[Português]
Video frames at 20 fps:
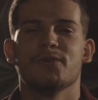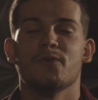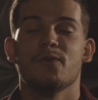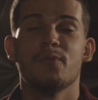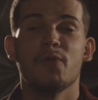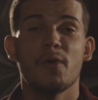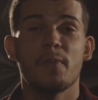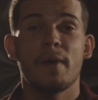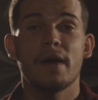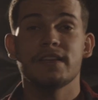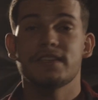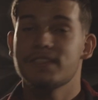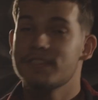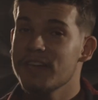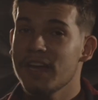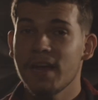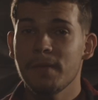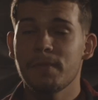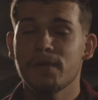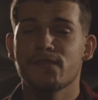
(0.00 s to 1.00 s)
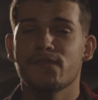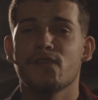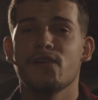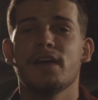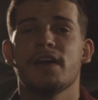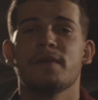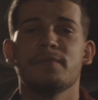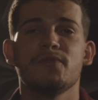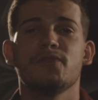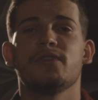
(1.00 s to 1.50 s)
O meu pai sempre
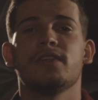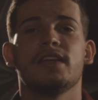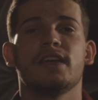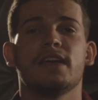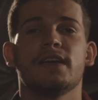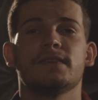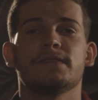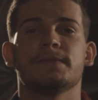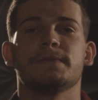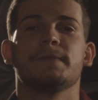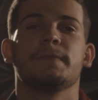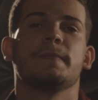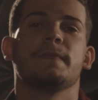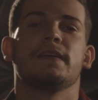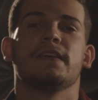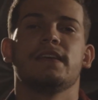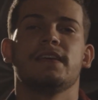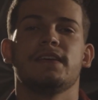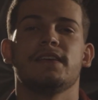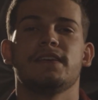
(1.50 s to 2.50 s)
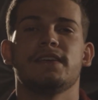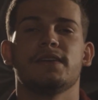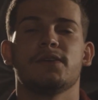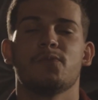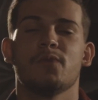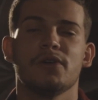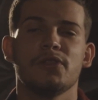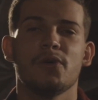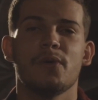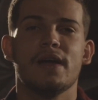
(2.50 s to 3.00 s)
foi caminhoneiro e
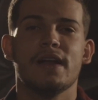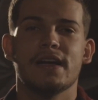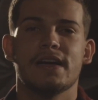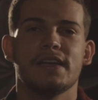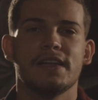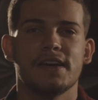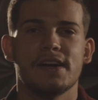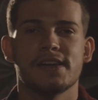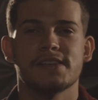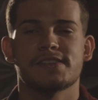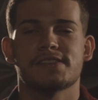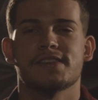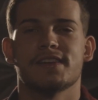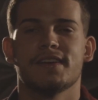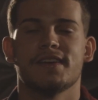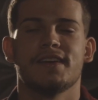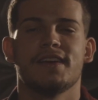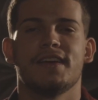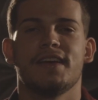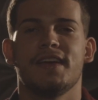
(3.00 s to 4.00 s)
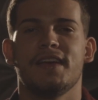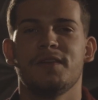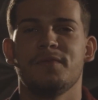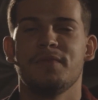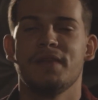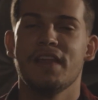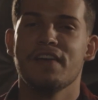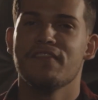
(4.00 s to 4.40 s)
quando eu era criança, ele me